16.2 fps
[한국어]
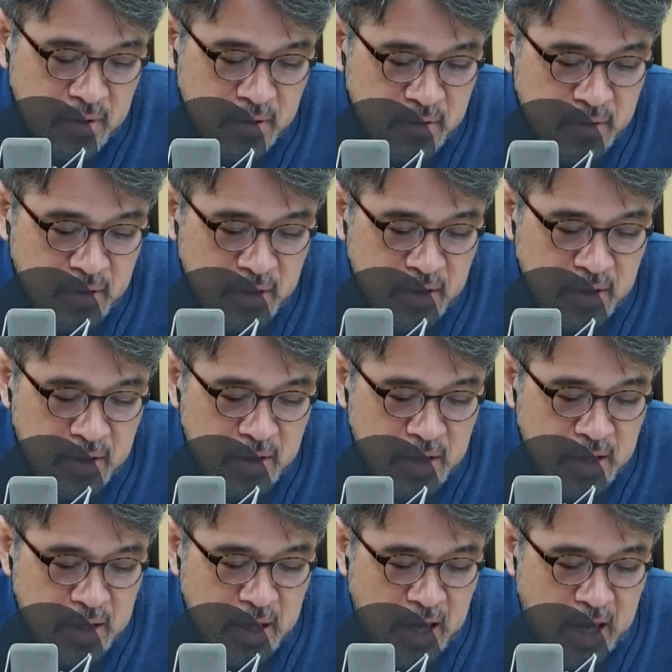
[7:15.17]
근데
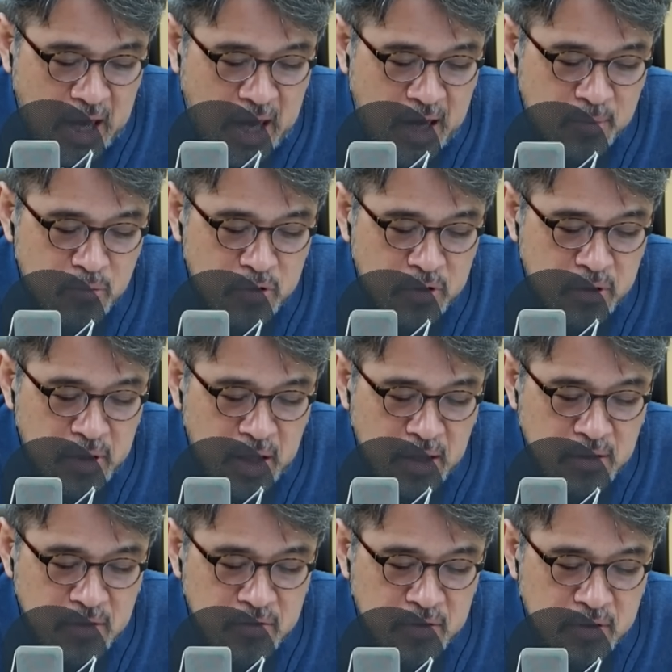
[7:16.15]
아무런
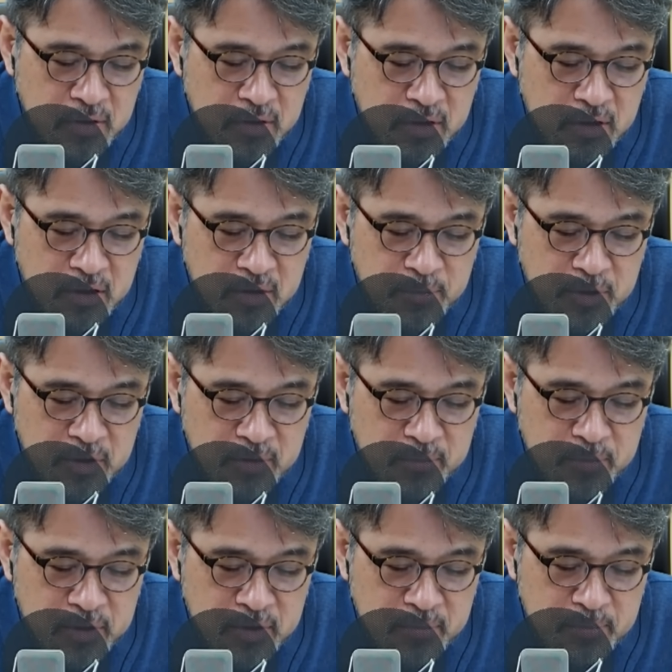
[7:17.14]
행정 경험이
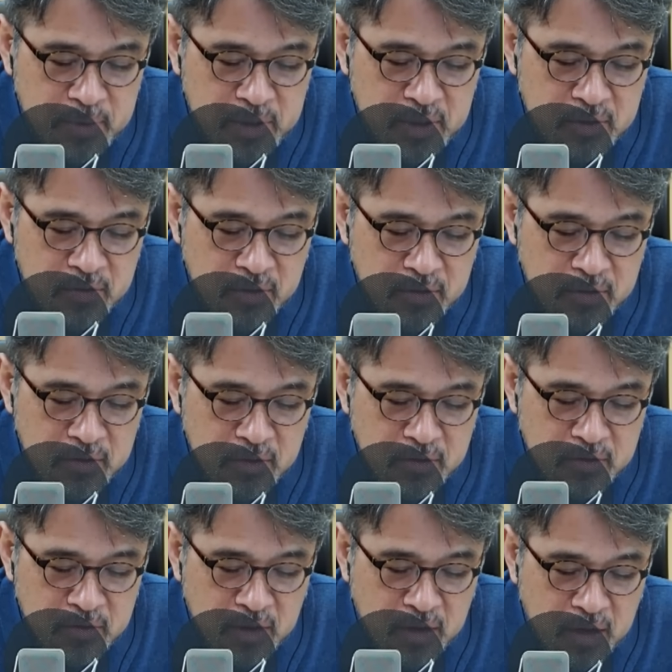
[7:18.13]
없는
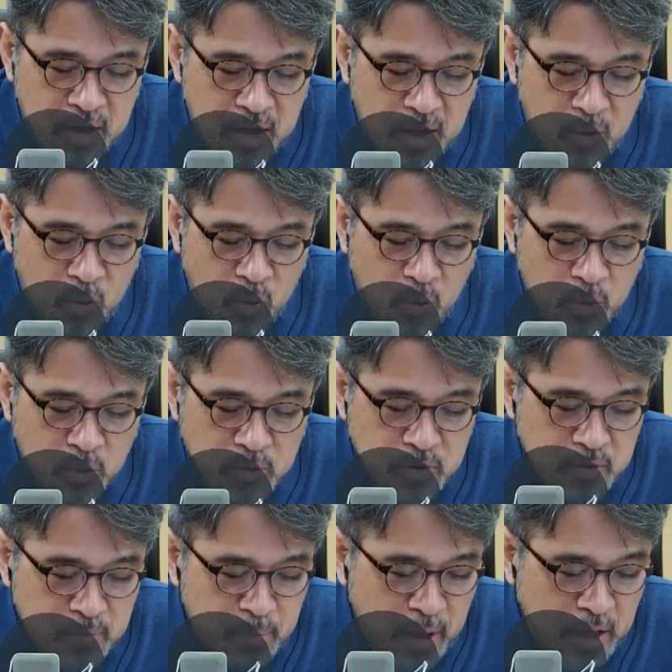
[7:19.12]
미성년자가
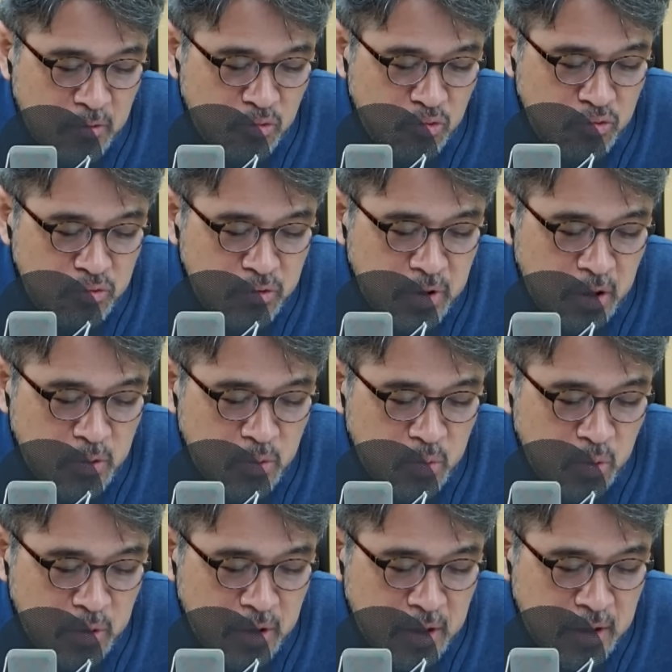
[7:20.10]
오로지
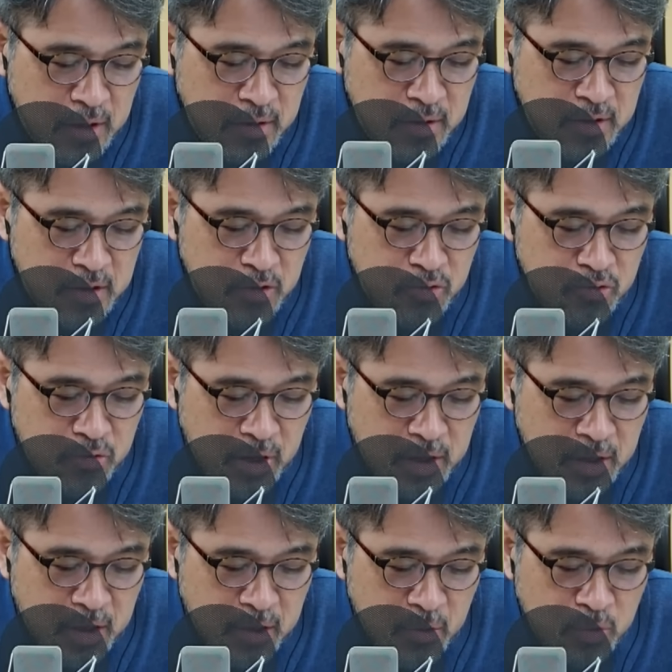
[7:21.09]
백두혈통이라는 이유
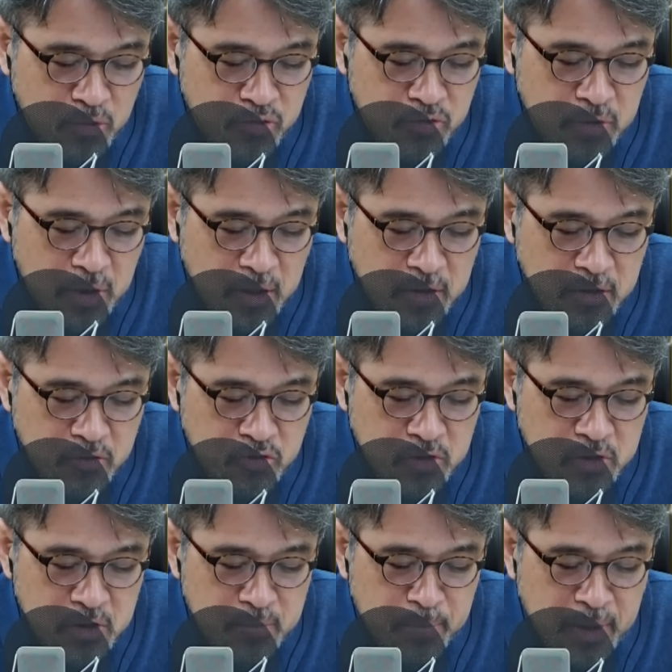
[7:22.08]
하나로 후계자
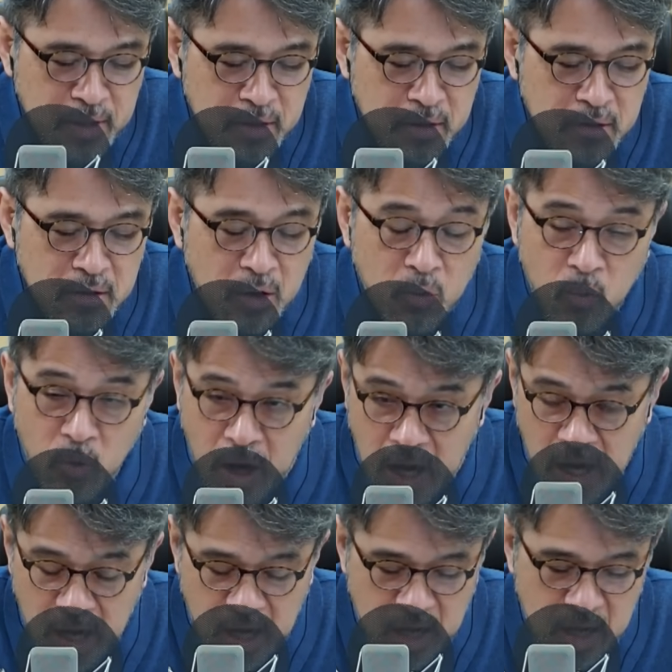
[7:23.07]
취급받는
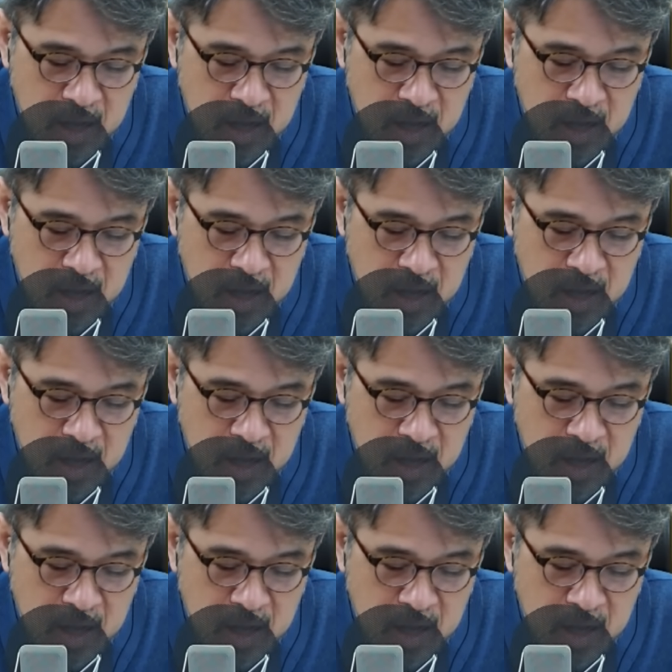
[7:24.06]
것과